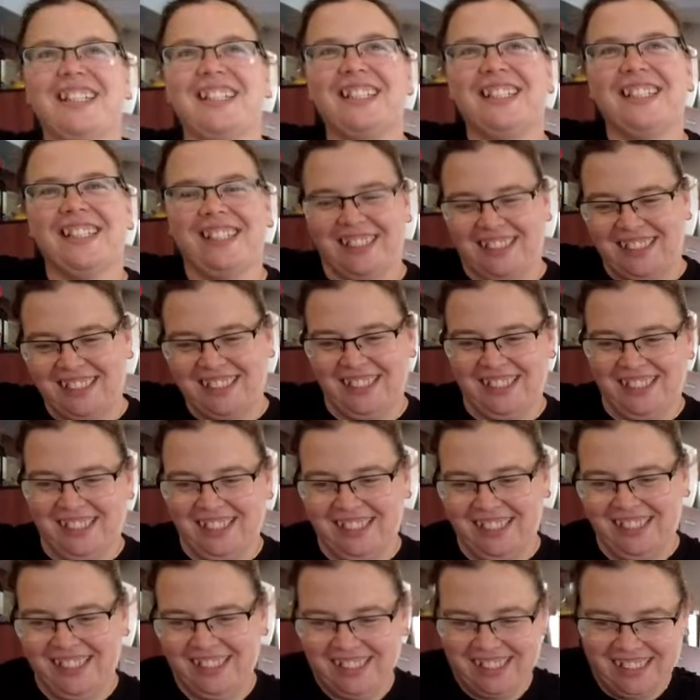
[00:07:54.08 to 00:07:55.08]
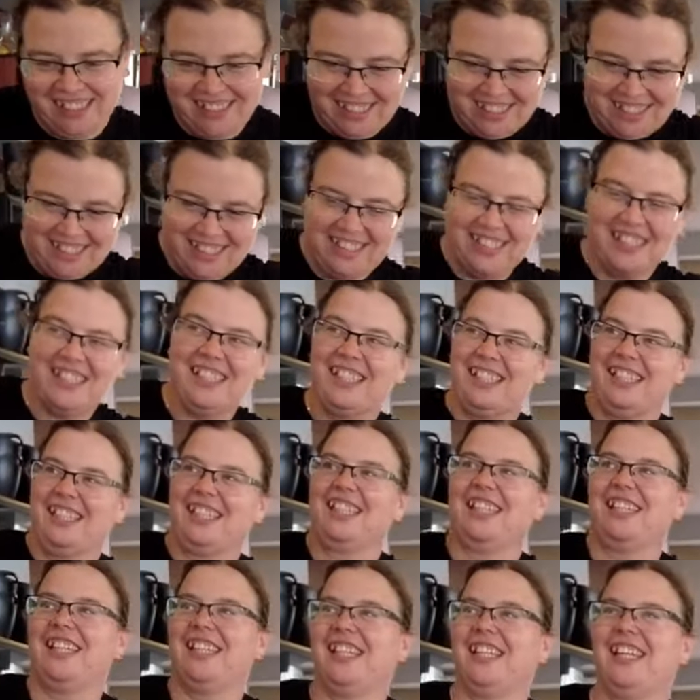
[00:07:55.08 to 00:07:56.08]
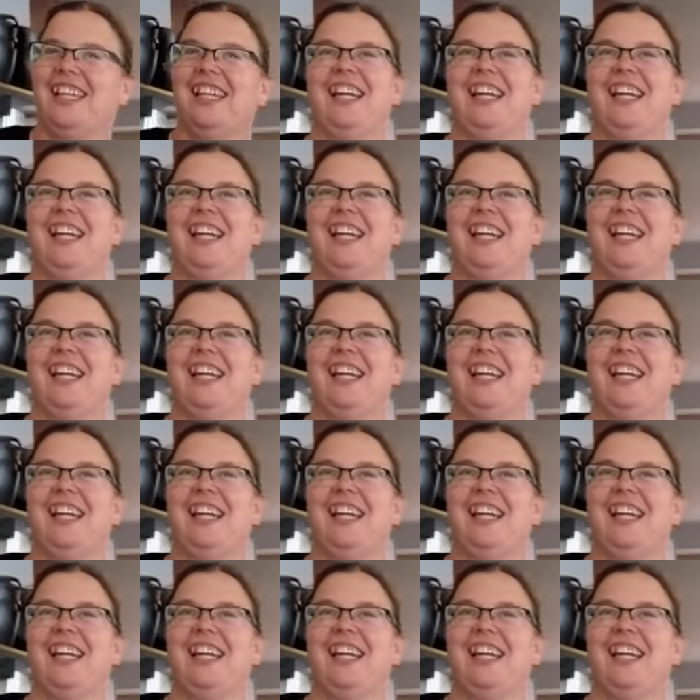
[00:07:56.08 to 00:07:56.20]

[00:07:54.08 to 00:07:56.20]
It was just a coffee stop, right?